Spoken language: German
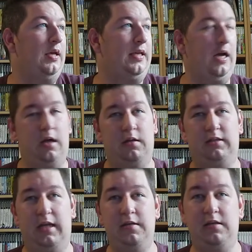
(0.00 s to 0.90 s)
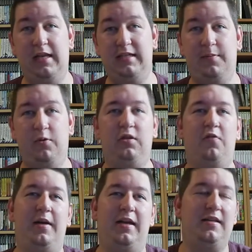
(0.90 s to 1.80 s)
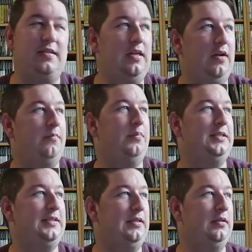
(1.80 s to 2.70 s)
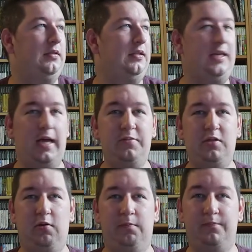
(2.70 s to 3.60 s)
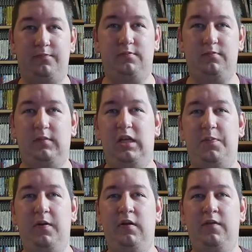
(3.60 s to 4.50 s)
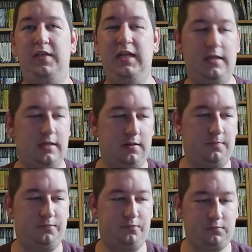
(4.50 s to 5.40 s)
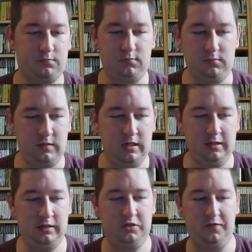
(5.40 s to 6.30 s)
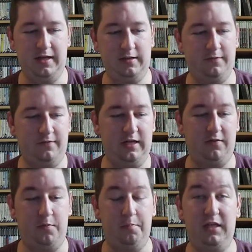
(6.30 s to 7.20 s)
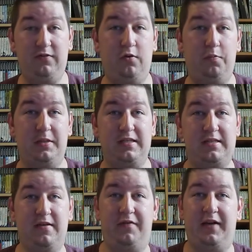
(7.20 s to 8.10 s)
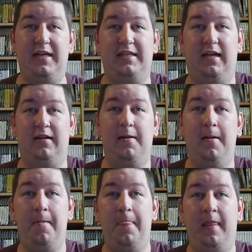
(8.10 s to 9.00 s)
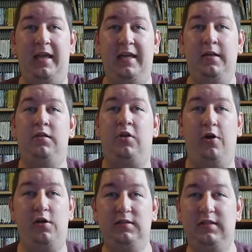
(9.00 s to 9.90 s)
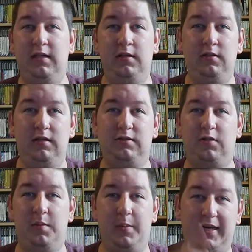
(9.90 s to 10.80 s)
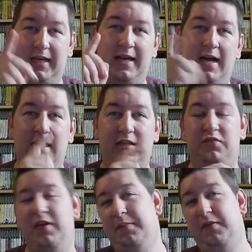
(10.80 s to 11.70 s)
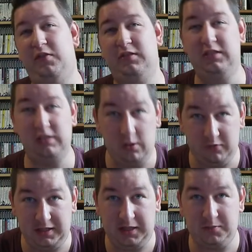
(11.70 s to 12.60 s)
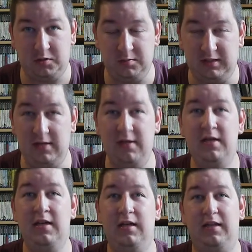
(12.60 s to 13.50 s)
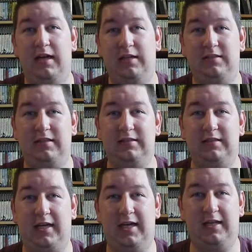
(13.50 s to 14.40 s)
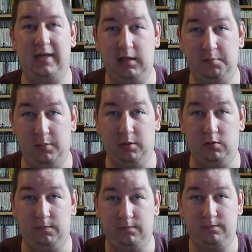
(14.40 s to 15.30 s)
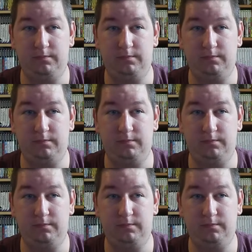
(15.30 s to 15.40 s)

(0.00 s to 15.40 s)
Ja, dann nächster Punkt auf meiner Liste hier am PC, die Gamescom. Ich bin wieder da. Ich werde wieder von Mittwoch bis Freitag in Köln sein. Jetzt kommt aber der kleine Haken, ich werde mittwochs nicht auf der Gamescom sein, da ich dieses Jahr keine Karten mehr bekomme.